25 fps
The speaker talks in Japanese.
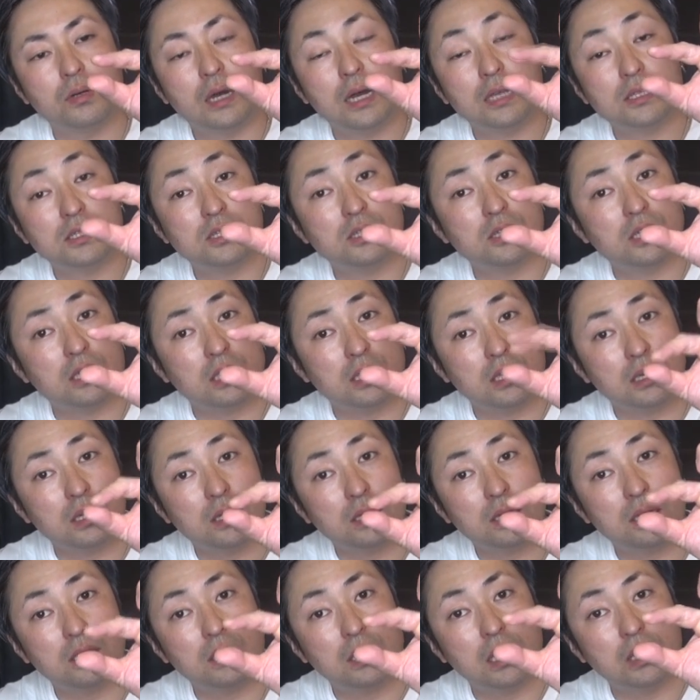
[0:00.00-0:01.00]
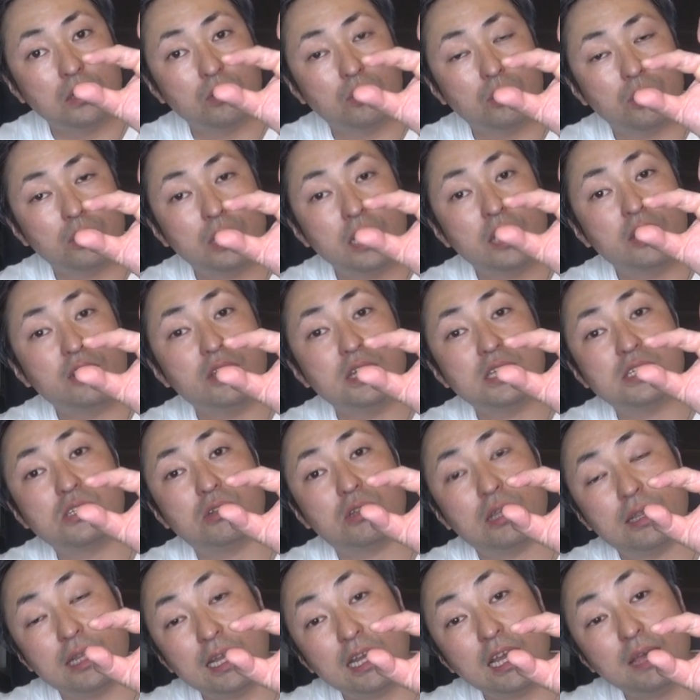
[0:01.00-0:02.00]
厚いあの
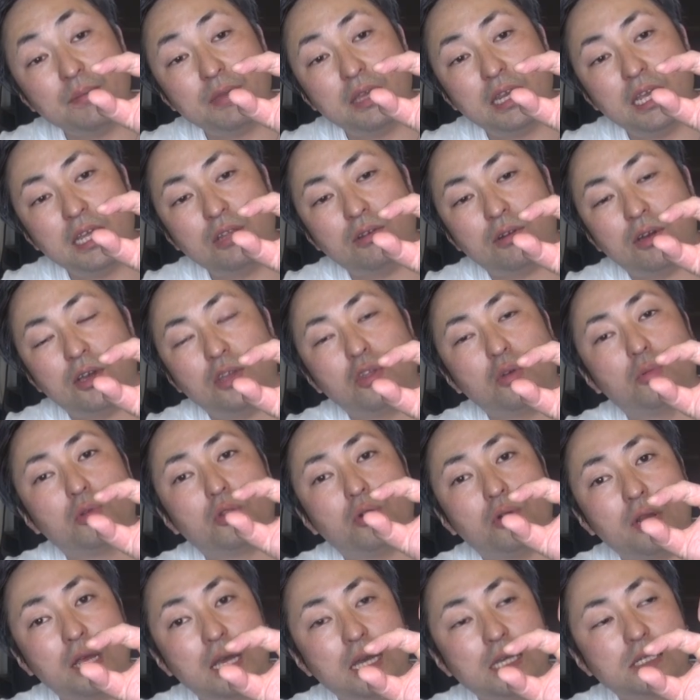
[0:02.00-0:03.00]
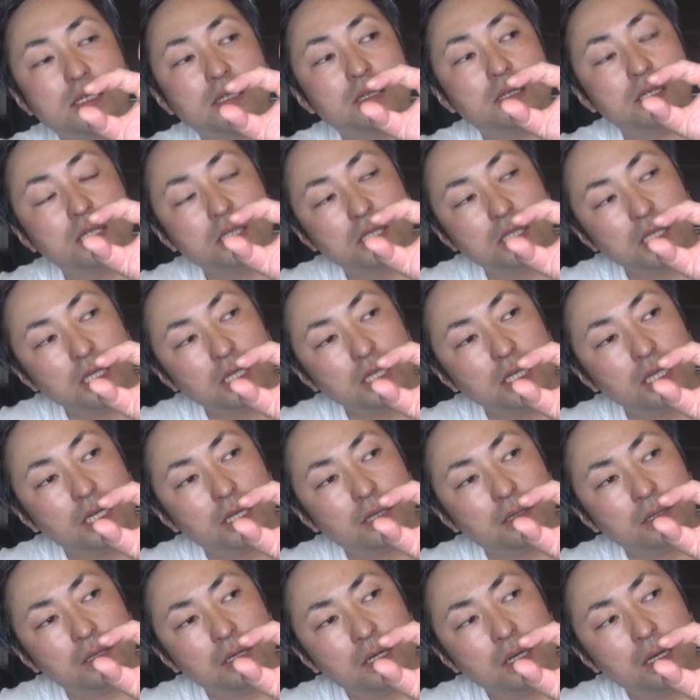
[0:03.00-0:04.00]
リクエストでななミリとか人も取れやすい
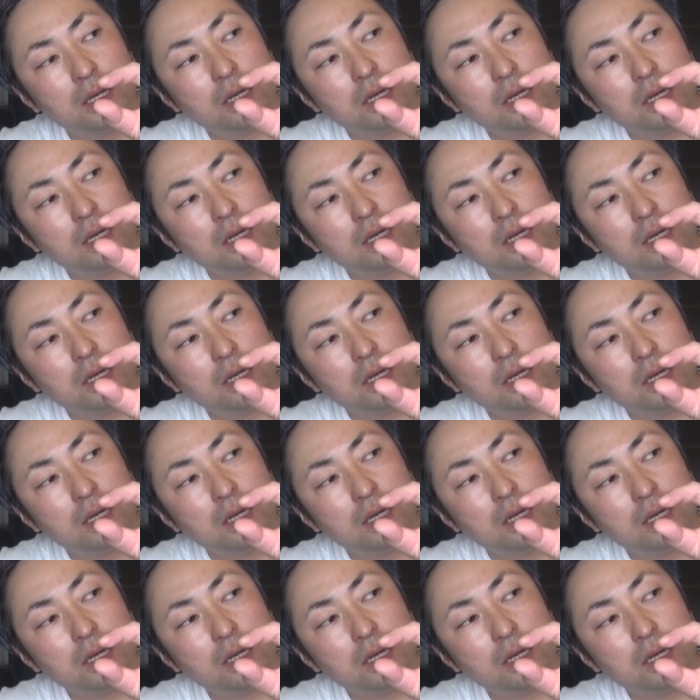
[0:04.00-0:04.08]
し、